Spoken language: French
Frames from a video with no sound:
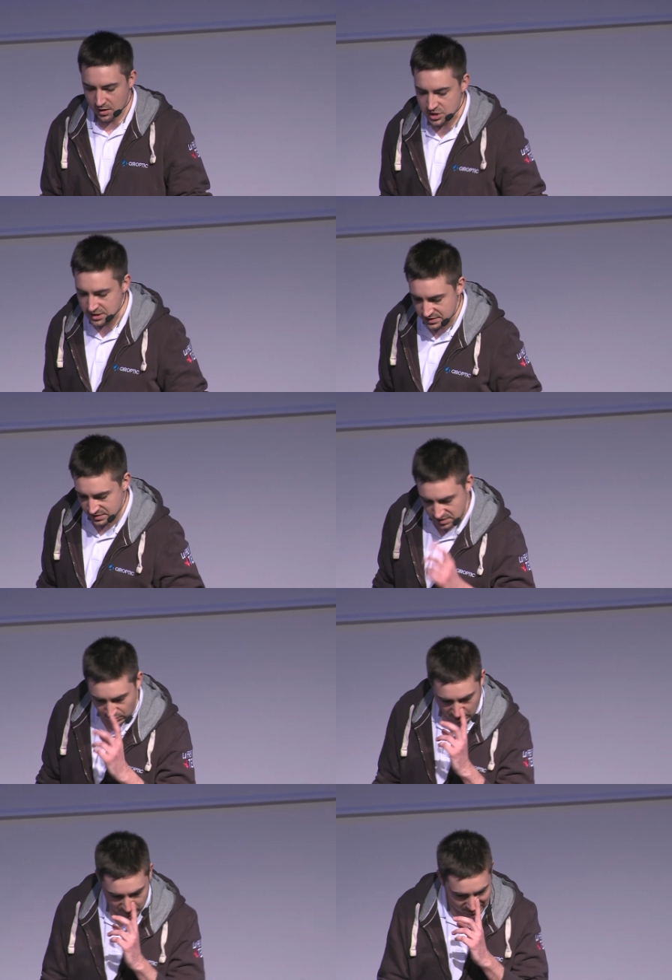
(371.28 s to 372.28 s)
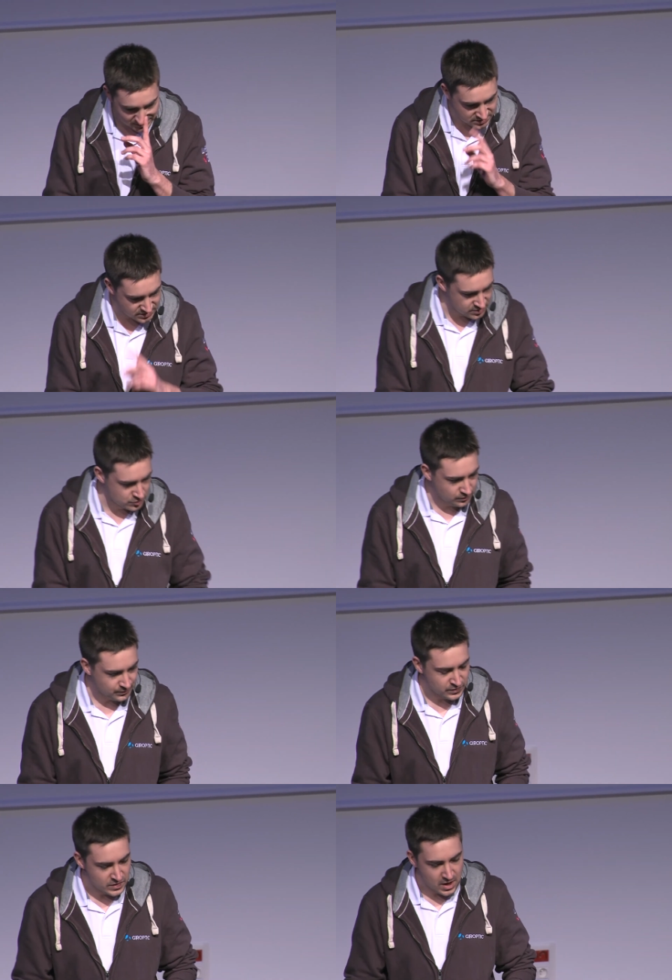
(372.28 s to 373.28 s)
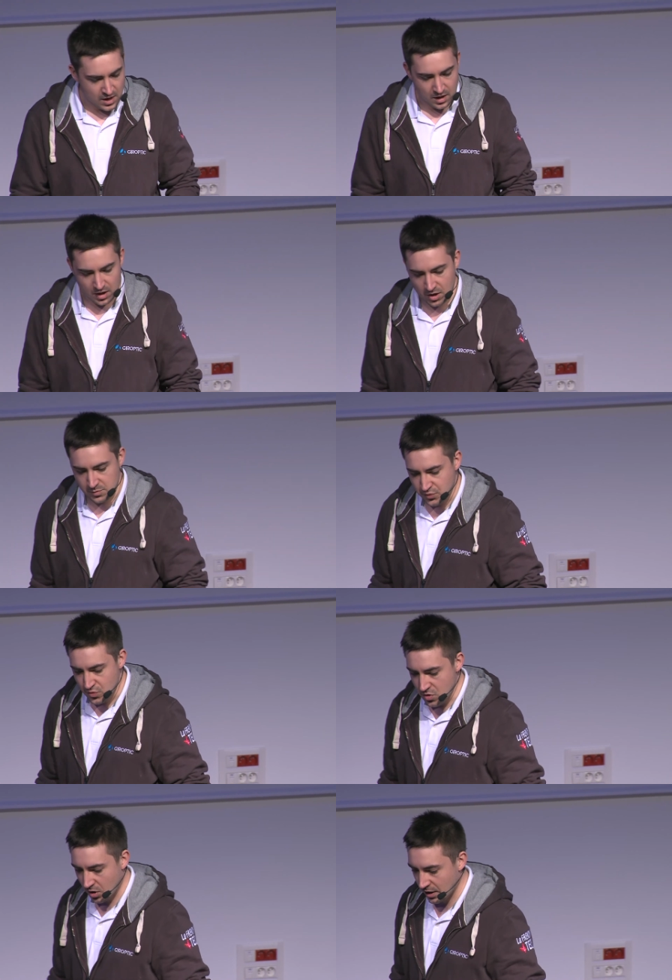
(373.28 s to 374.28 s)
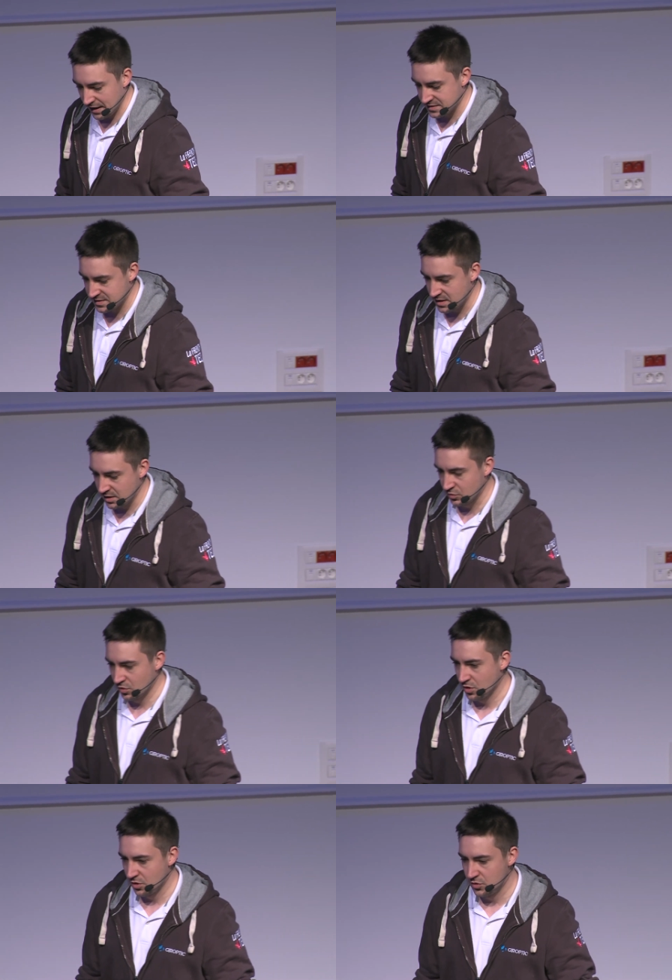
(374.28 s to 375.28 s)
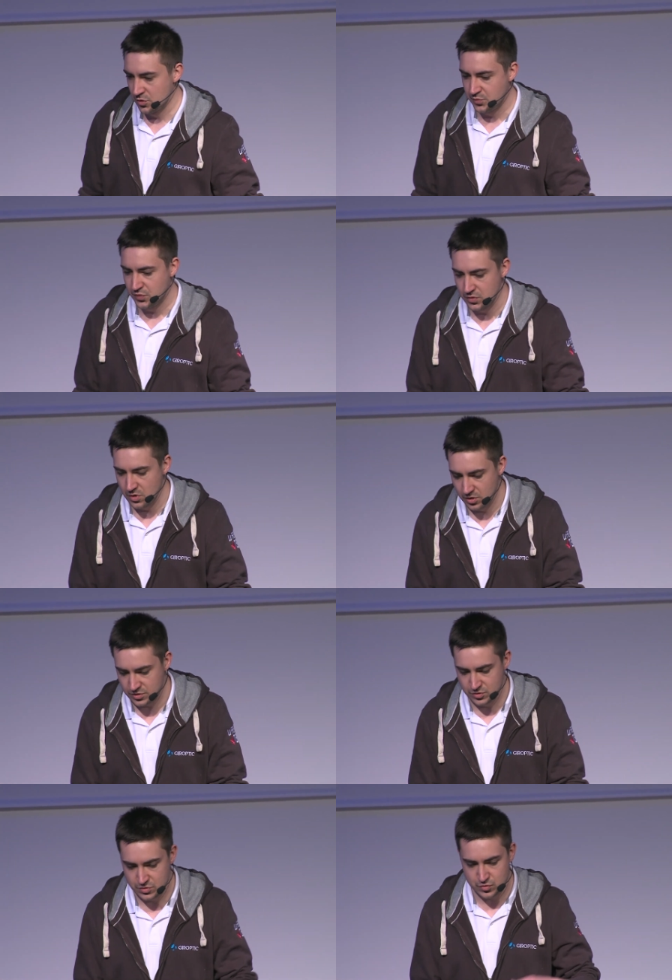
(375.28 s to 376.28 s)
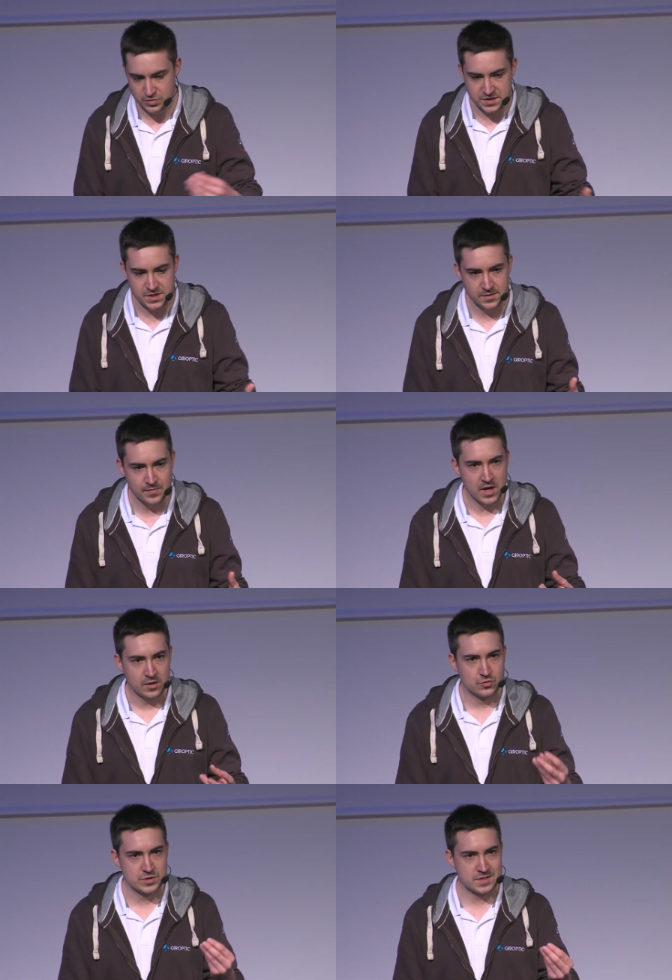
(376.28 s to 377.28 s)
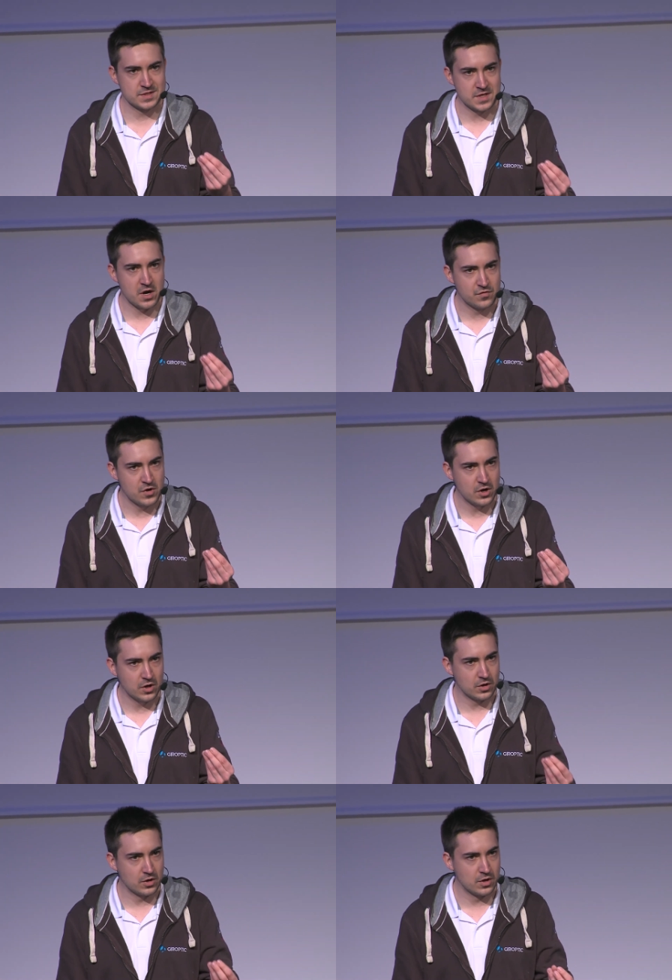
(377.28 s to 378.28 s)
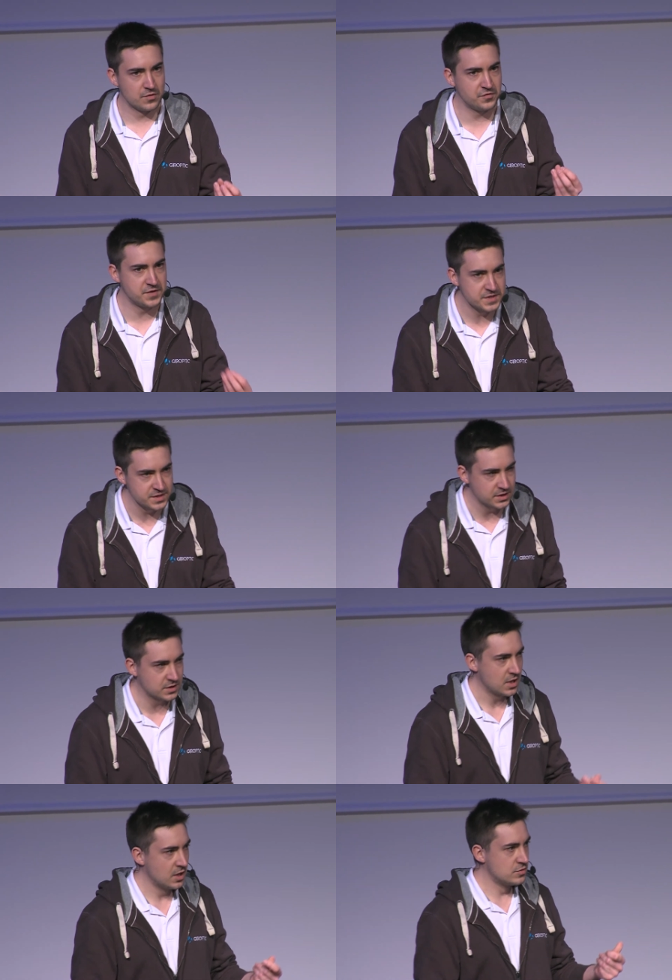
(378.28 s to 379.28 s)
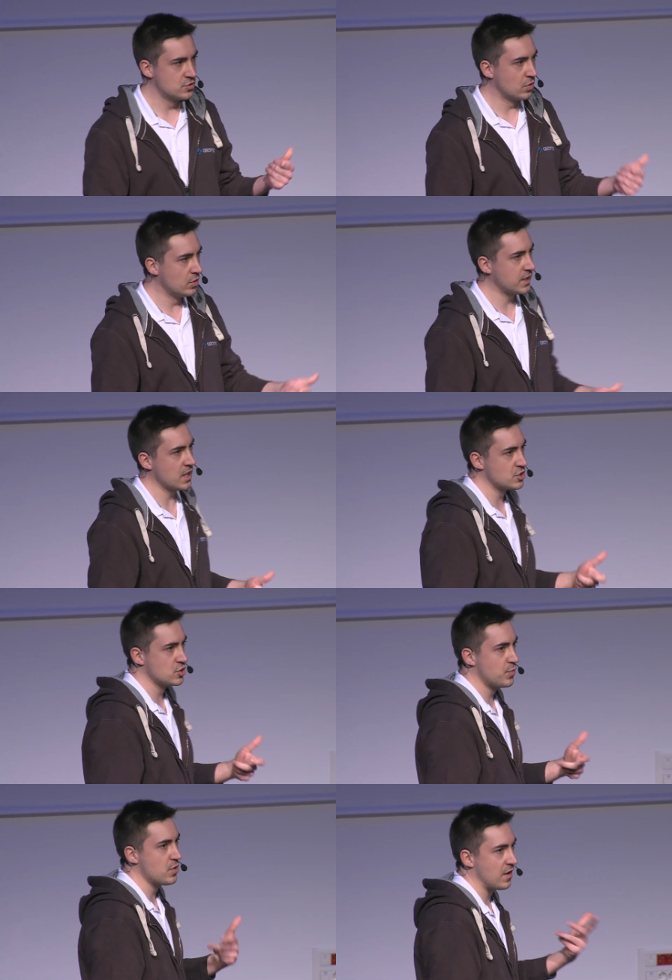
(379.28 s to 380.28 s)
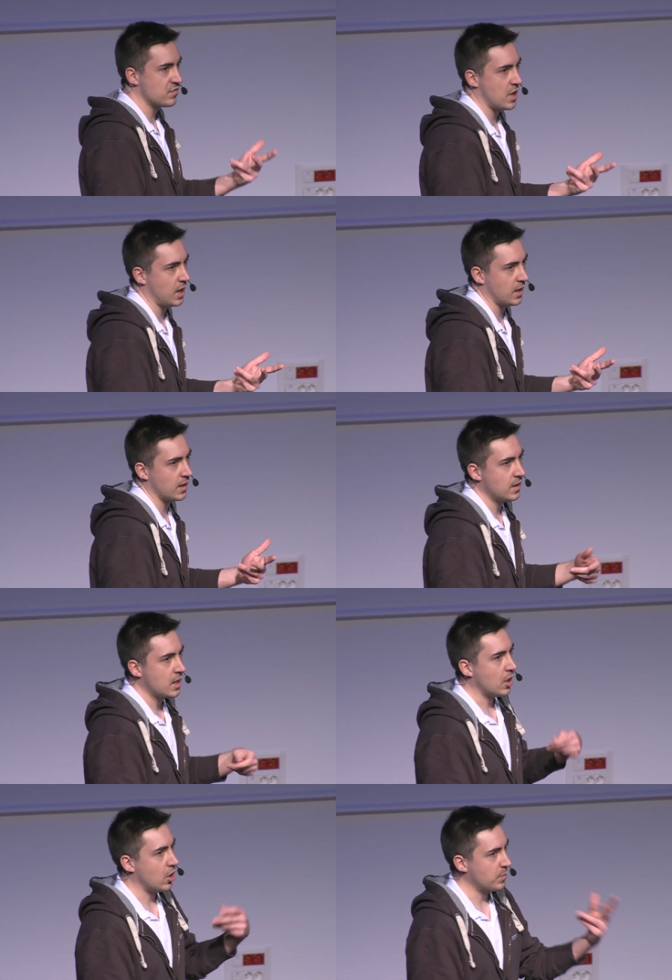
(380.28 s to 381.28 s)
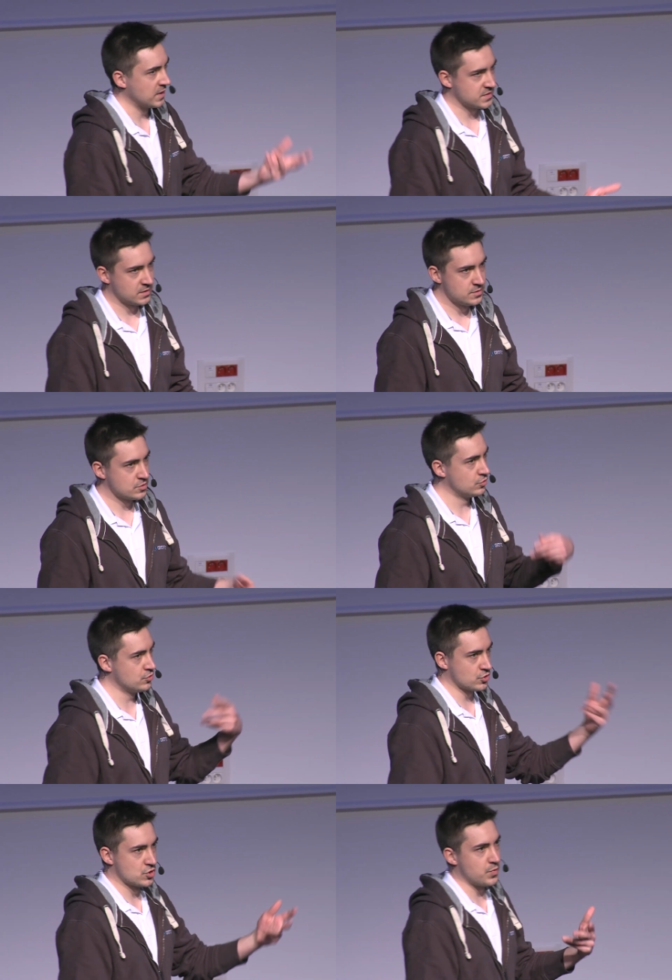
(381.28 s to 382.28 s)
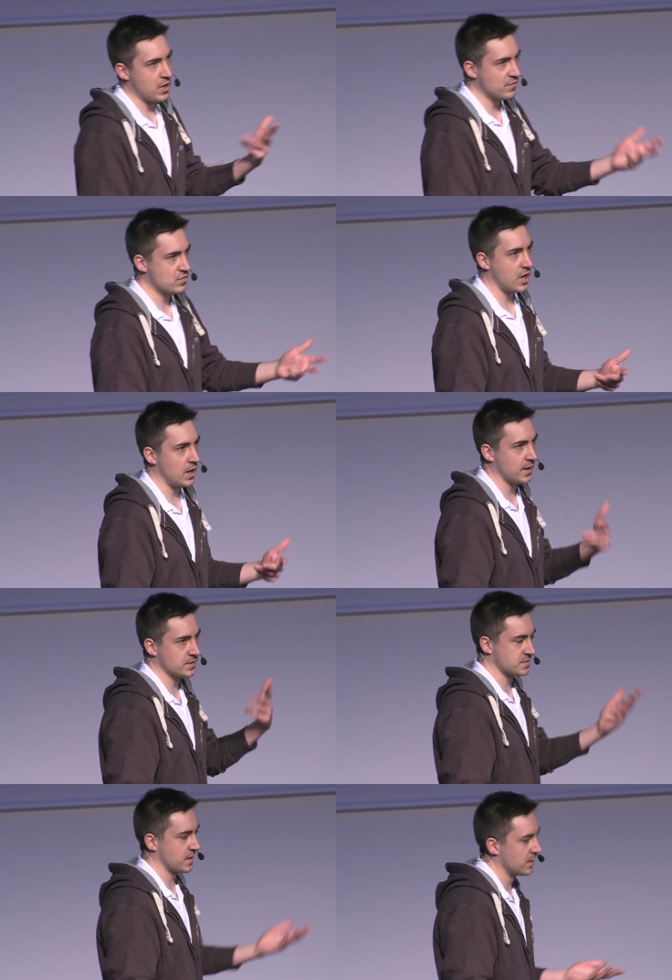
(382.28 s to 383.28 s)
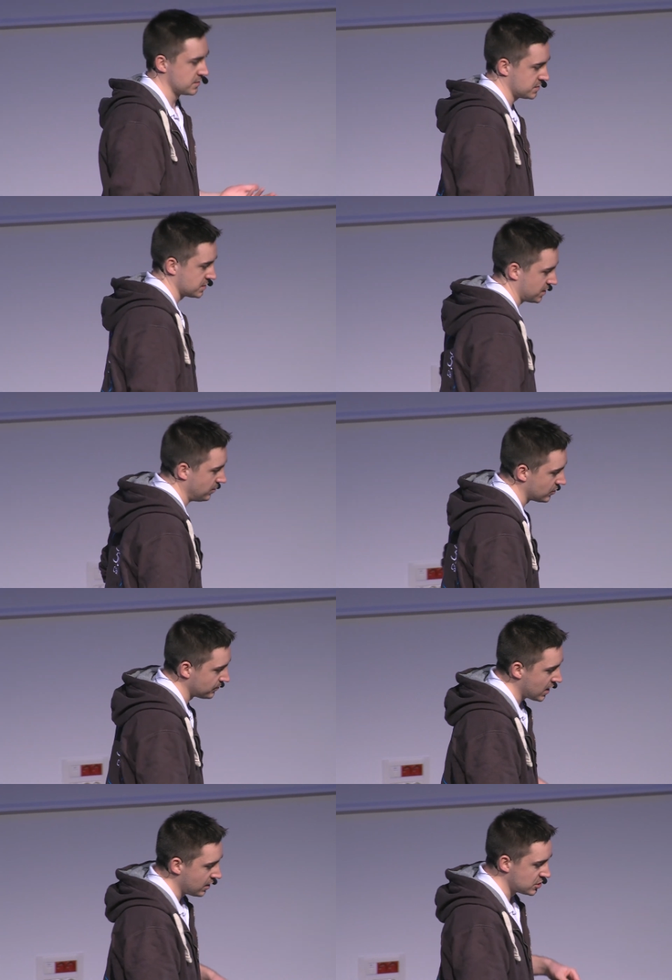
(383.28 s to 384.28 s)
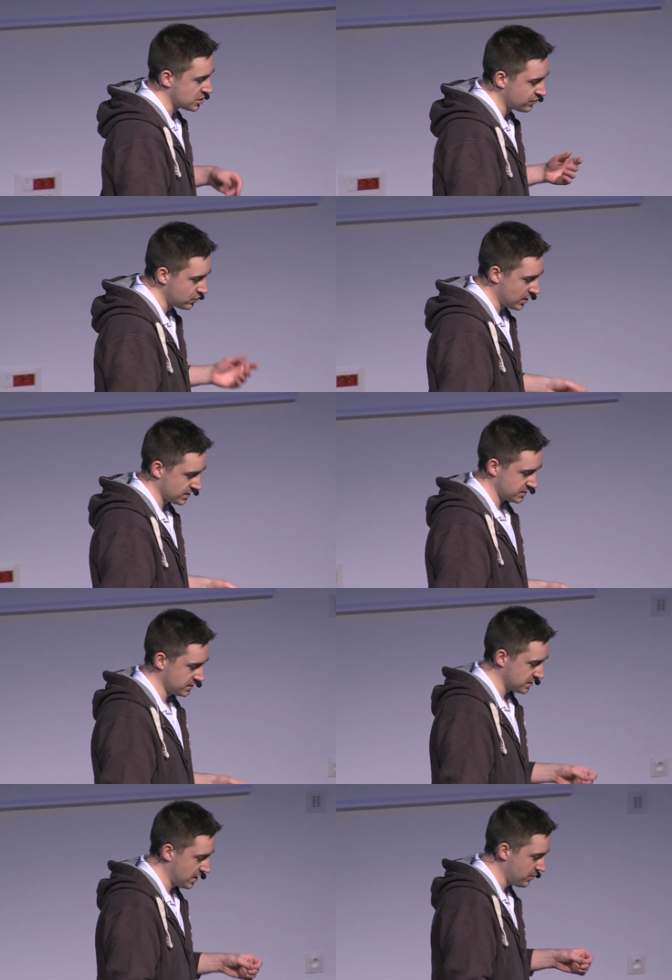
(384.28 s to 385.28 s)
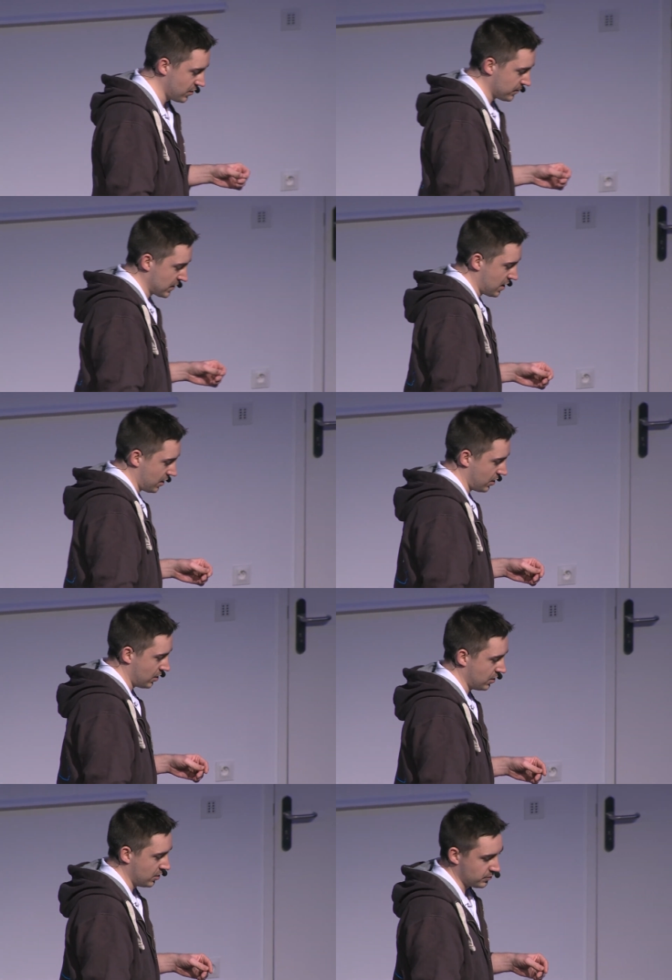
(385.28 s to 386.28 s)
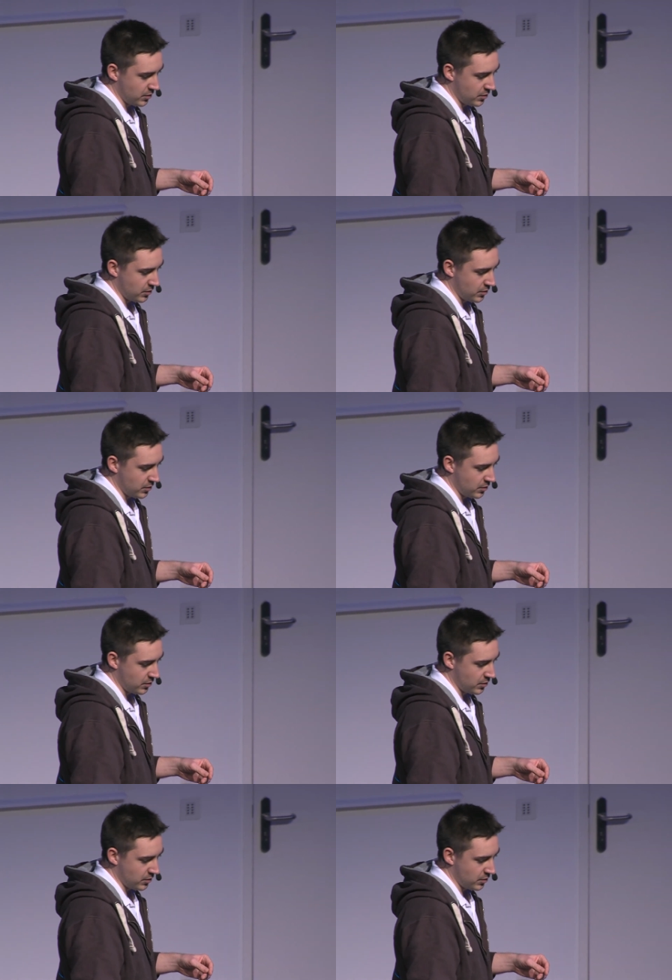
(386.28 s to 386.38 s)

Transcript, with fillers: J'ai décidé, on a pris la décision, pour essayer de ne plus se soucier de ces serveurs euh, physiques sur lesquels je peux avoir à remplacer un disque dur, je peux avoir à réinstaller un système. J'ai voulu un système euh,